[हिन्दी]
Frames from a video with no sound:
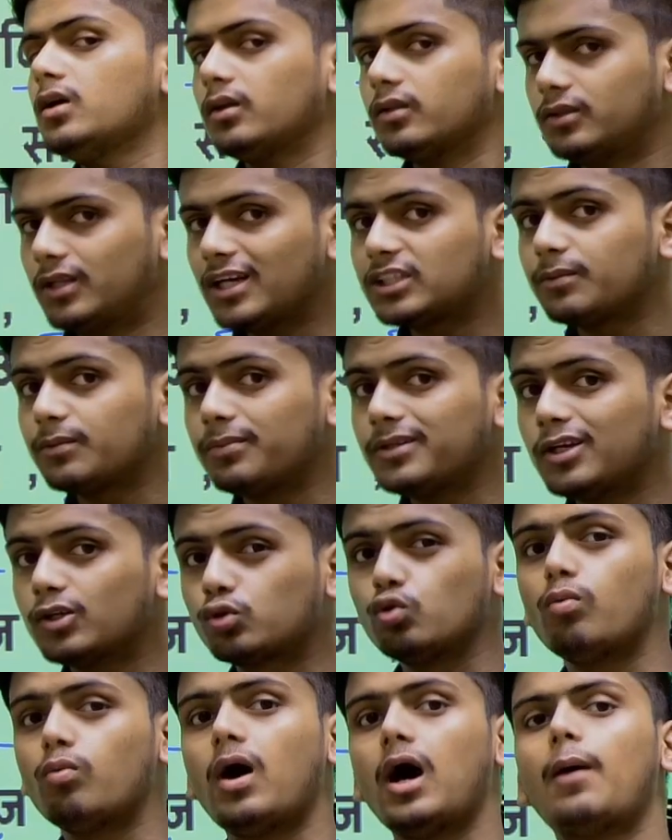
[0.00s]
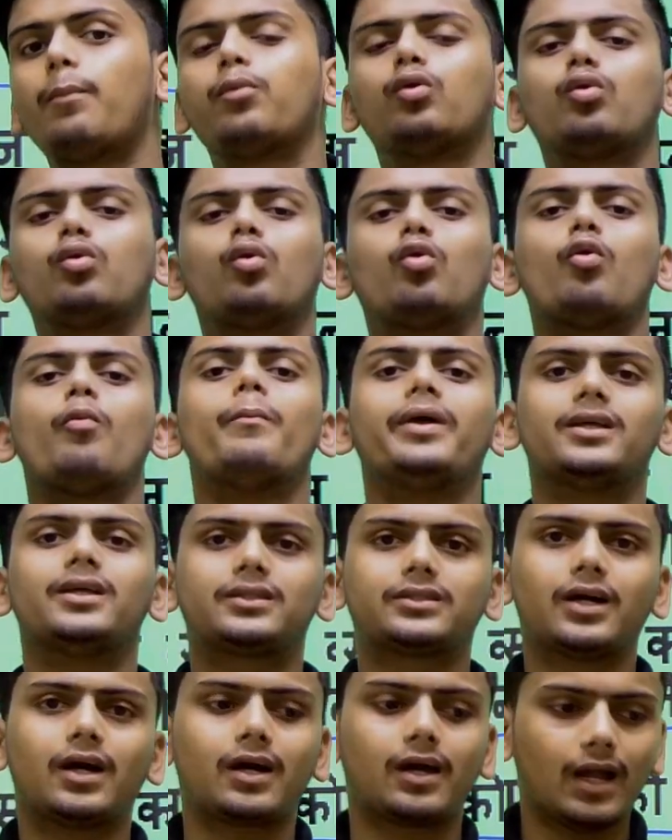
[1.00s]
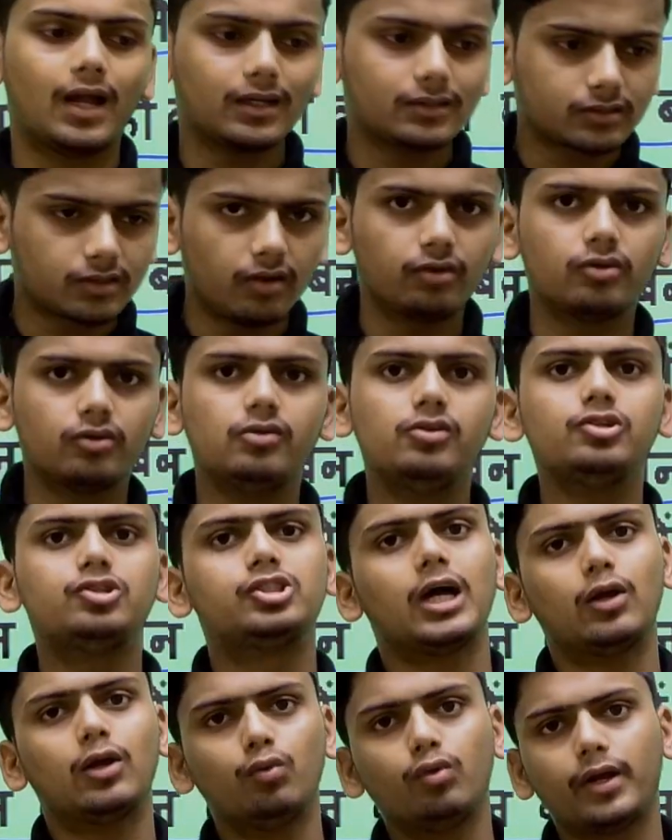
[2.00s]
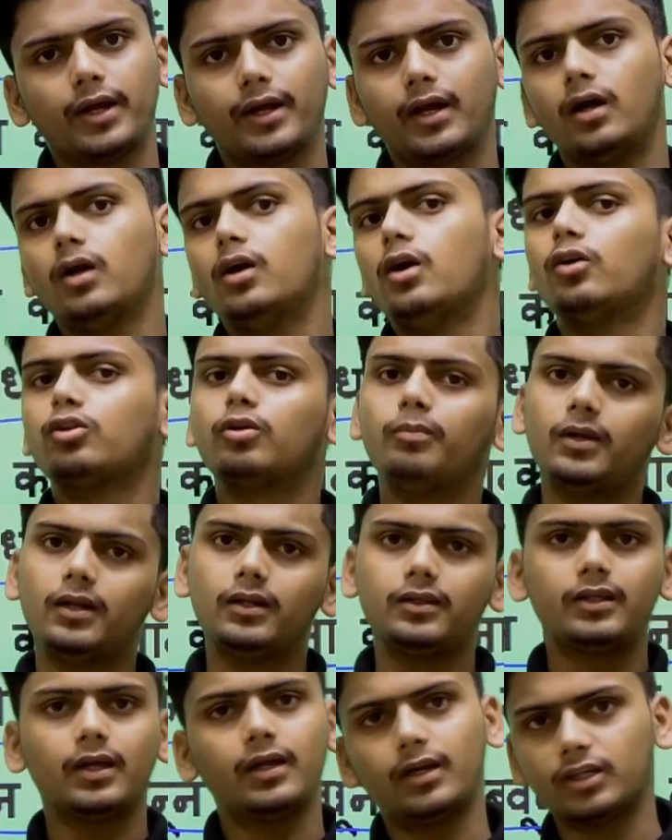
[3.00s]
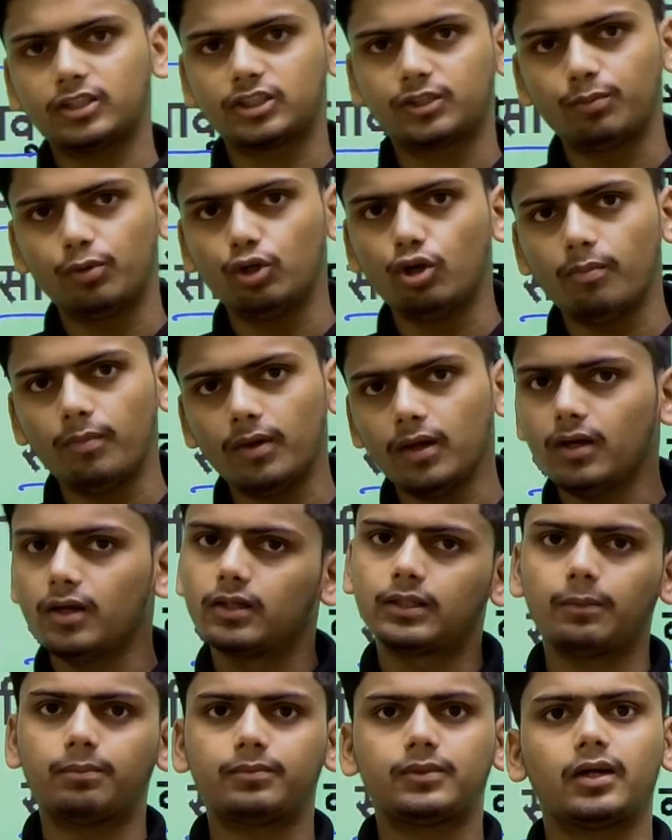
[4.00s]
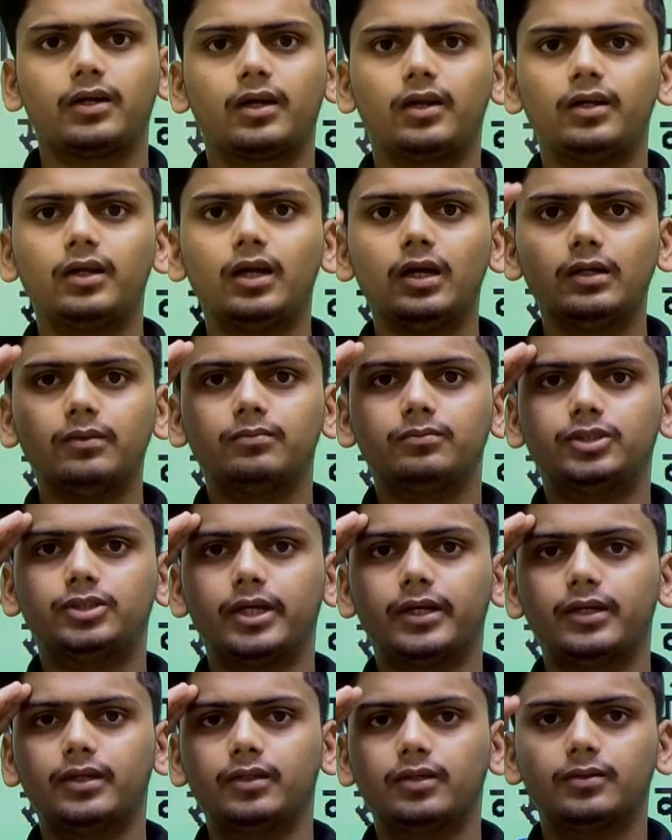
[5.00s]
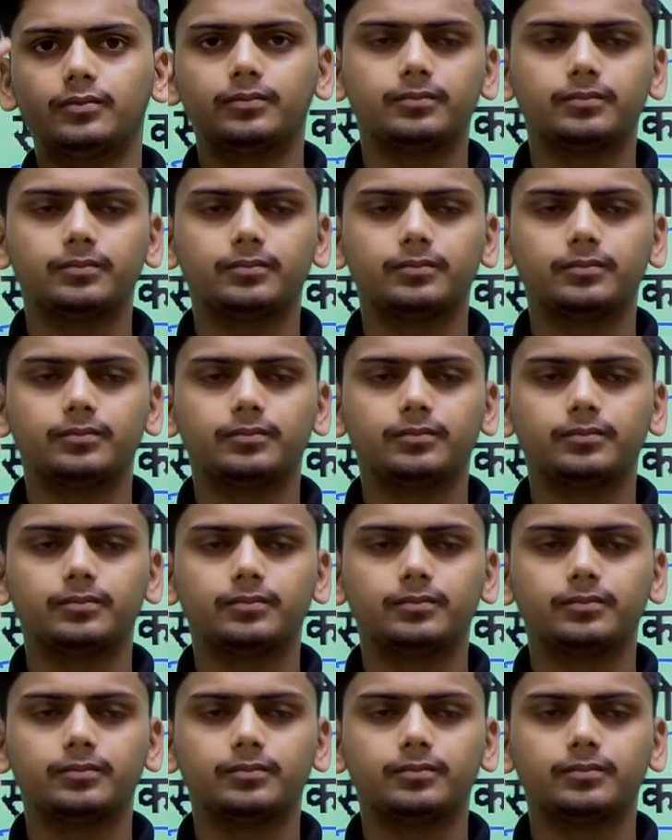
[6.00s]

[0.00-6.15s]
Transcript: दस बजे सुबह आप लोगों को मैथ का क्लास कंटिन्यू चालू रहेगा तो मिलते हैं नेक्स्ट वीडियो में तब तक के लिए जय हिंद